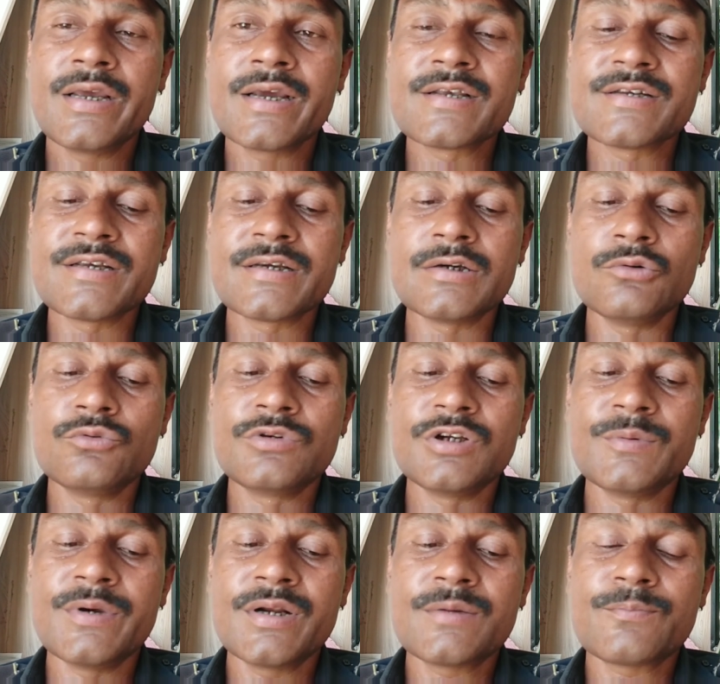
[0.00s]

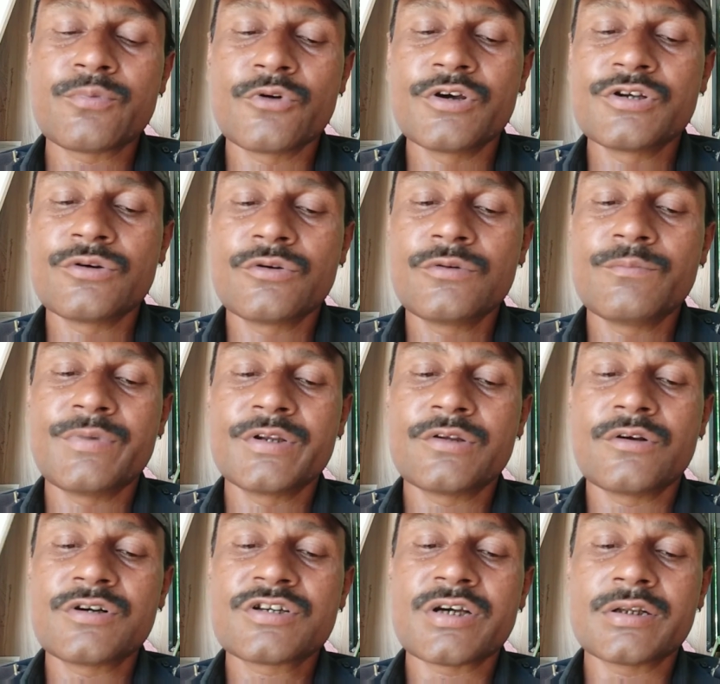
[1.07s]
এক্সিকিউটিভের প্রয়োজন
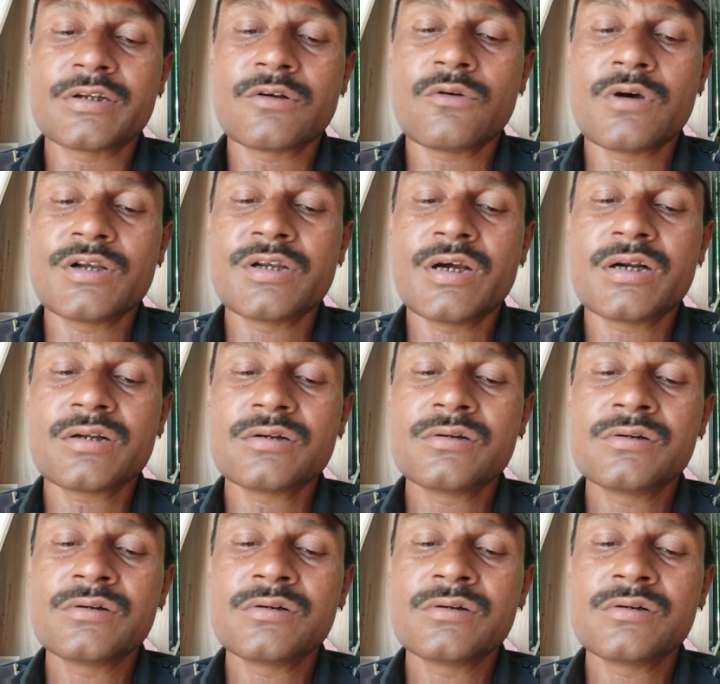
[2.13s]
বেতন সতেরো হাজার